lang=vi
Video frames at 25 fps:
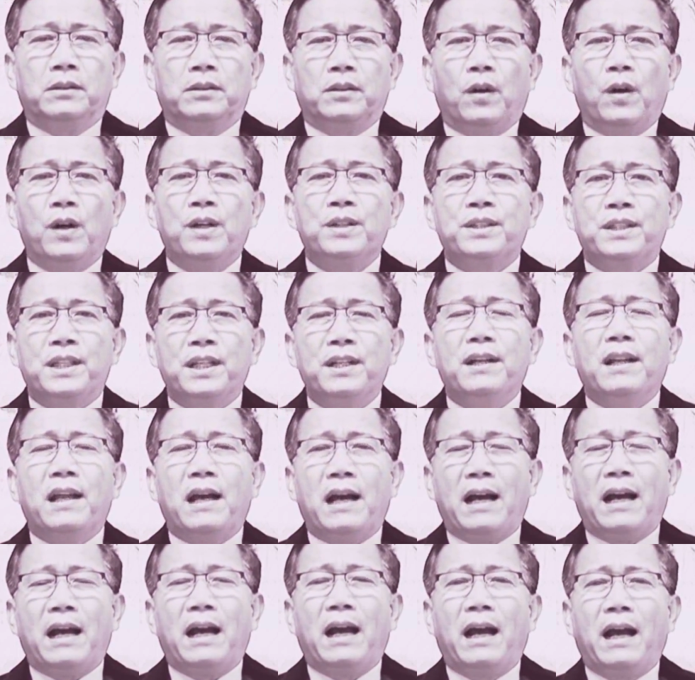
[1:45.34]
đó chính
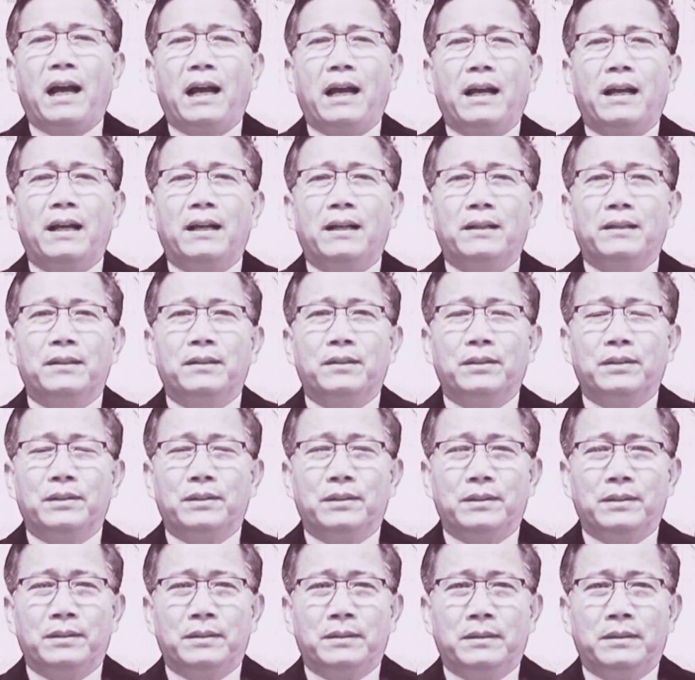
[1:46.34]
là
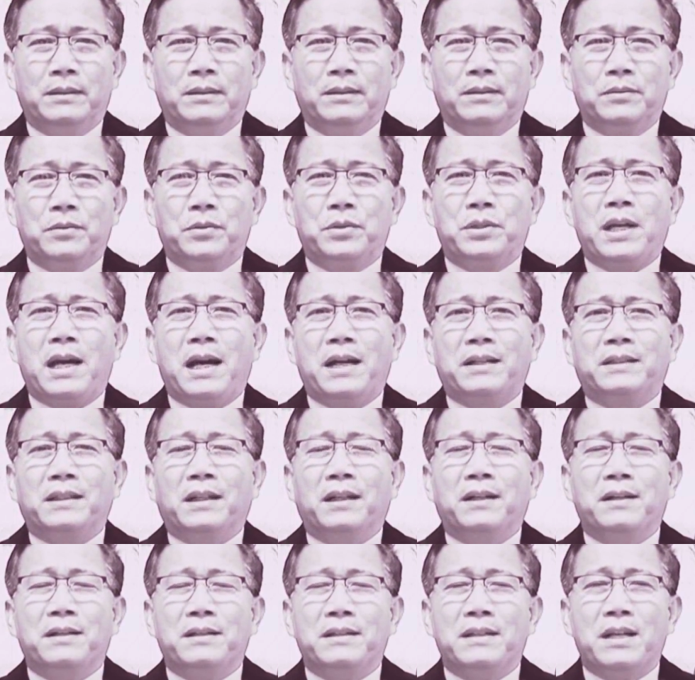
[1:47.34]
cha
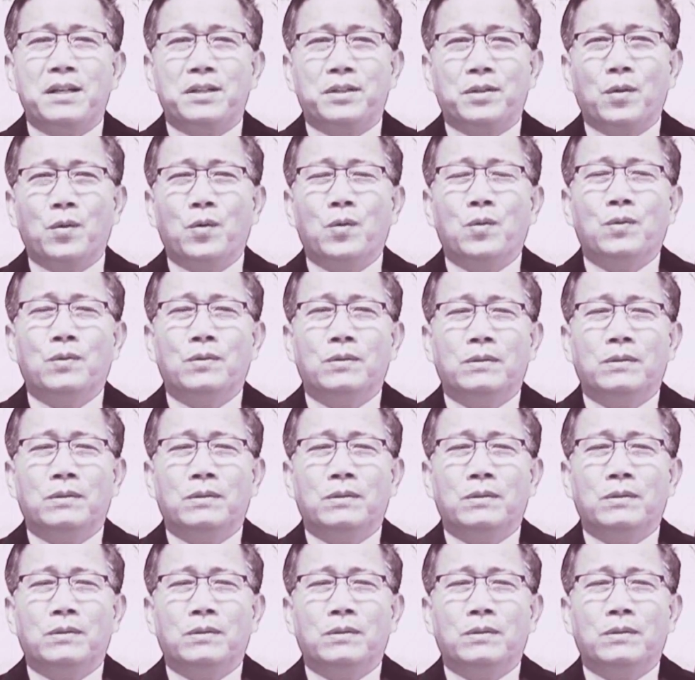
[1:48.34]
trời giêsu